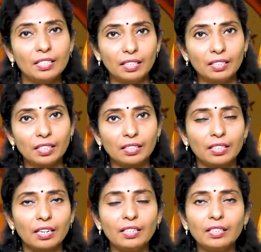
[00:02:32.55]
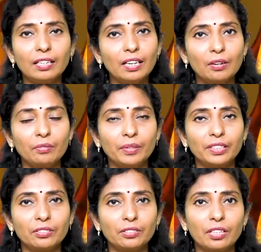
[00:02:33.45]
சேர்ந்துருக்கிறதுனால என்ன ஆகும்னு
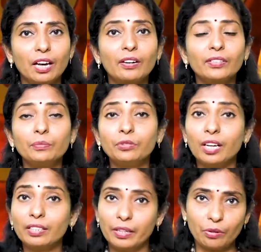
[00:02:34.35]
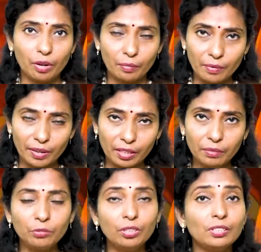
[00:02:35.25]
பார்த்தீங்கன்னா அங்கே வந்து புதாதி யோகமும் வருது
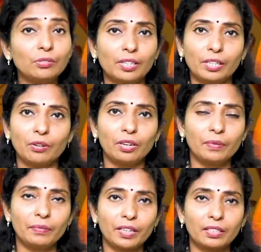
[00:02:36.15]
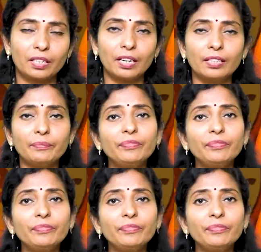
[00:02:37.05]
புத சுக்கர யோகமும் வருதுனால